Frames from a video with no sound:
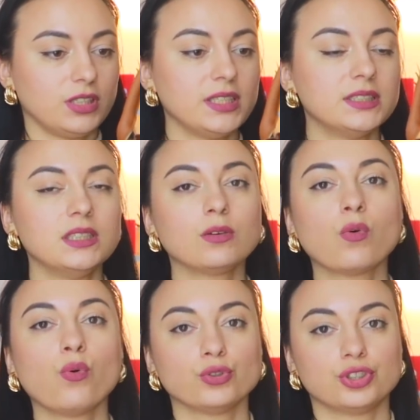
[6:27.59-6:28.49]
найти
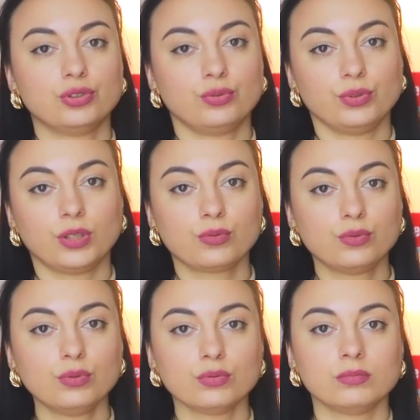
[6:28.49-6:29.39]
кожаную
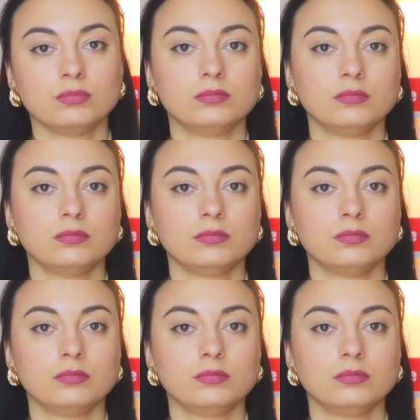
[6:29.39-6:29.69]
такую,